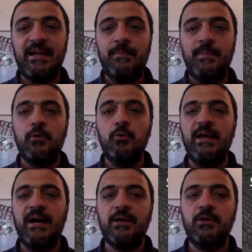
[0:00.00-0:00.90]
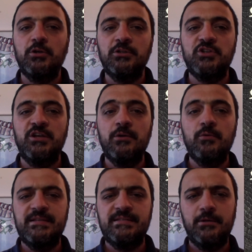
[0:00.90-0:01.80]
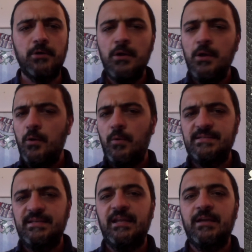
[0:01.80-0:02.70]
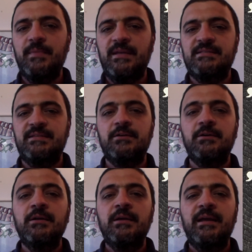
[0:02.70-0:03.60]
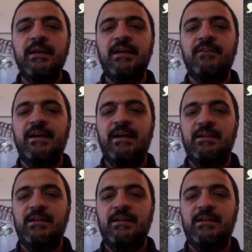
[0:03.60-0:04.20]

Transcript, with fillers: il peculiare codice linguistico, quasi enigmistico, e ricavare la